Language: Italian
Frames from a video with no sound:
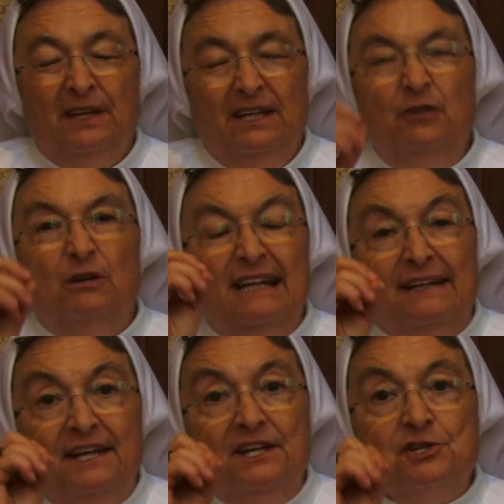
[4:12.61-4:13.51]
E
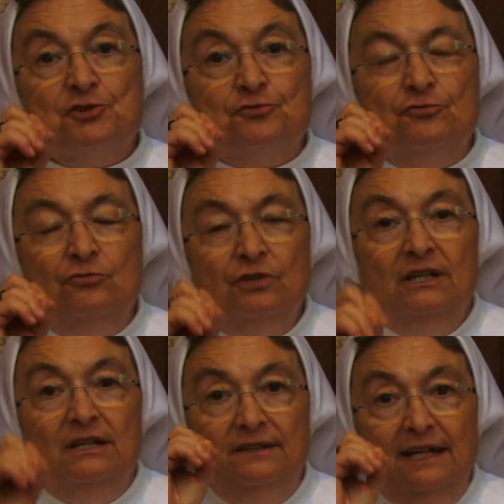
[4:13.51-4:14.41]
guardate che Gesù
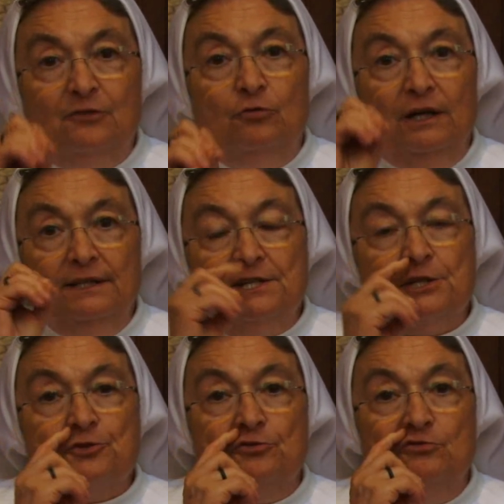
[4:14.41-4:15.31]
nel cuore di
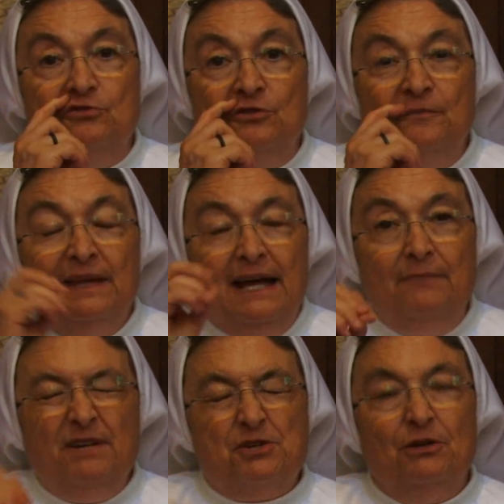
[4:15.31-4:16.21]
ciascuno ha
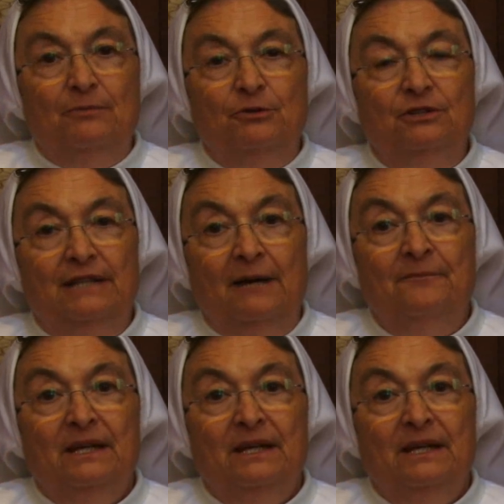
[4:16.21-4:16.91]
messo la bontà.